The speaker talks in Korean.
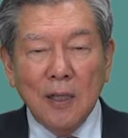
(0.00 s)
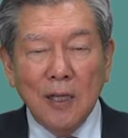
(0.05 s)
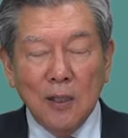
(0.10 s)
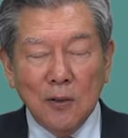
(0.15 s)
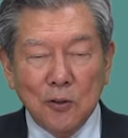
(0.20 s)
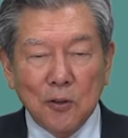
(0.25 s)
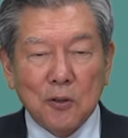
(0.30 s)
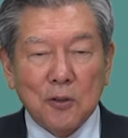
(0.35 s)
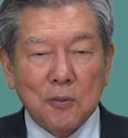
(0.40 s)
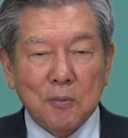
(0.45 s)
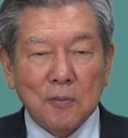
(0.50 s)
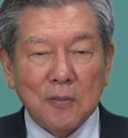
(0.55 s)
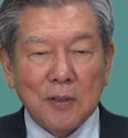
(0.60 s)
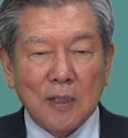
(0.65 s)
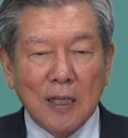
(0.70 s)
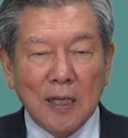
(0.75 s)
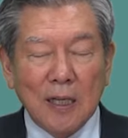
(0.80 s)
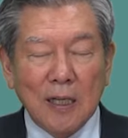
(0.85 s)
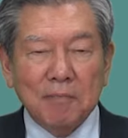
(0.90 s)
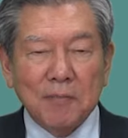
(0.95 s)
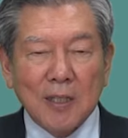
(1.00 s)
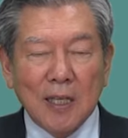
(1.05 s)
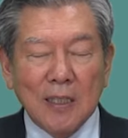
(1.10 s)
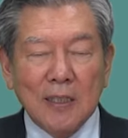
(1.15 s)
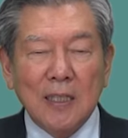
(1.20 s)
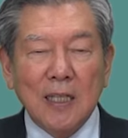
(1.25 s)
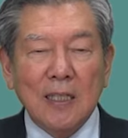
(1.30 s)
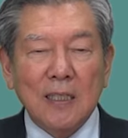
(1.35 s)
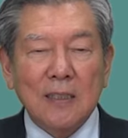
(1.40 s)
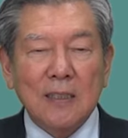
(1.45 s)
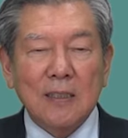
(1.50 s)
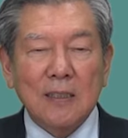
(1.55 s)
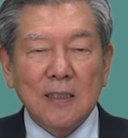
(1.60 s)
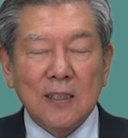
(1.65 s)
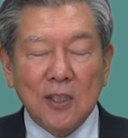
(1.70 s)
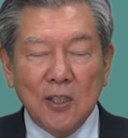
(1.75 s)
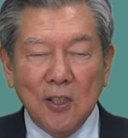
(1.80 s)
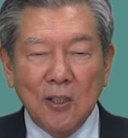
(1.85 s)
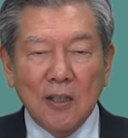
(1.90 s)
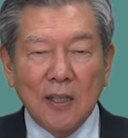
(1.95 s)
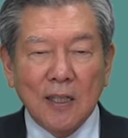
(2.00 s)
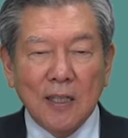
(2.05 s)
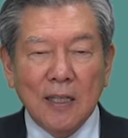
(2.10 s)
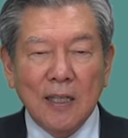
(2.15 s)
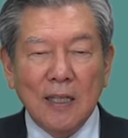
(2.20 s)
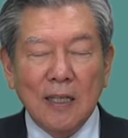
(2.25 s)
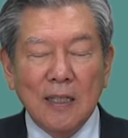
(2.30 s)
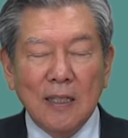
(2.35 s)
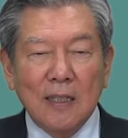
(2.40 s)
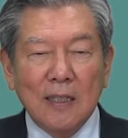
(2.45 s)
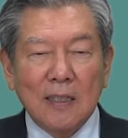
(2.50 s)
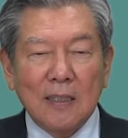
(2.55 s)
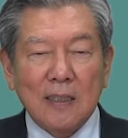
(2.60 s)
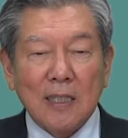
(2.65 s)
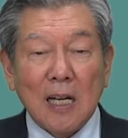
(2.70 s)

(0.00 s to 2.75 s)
해주셨습니다. 굉장히 그 치열하게 예,